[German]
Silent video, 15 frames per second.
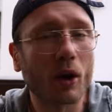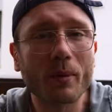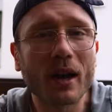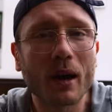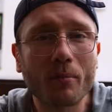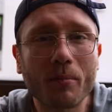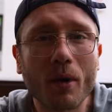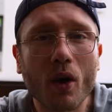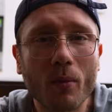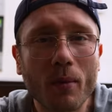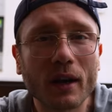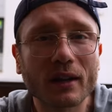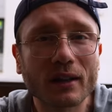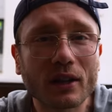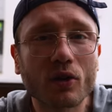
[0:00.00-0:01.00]
glaube, ich habe einen
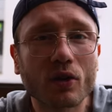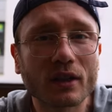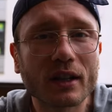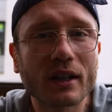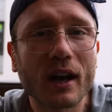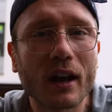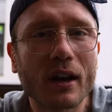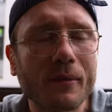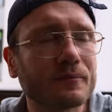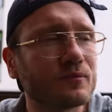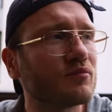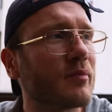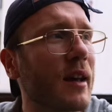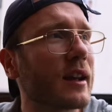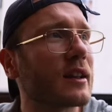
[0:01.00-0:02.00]
Bauarbeiter-Dekolleté gerade.
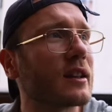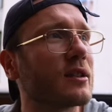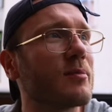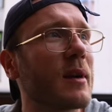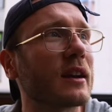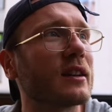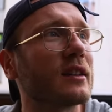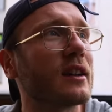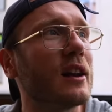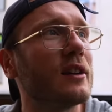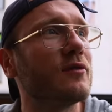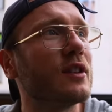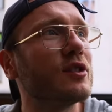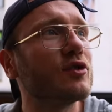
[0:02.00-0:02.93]
Merke ich, merke den kalten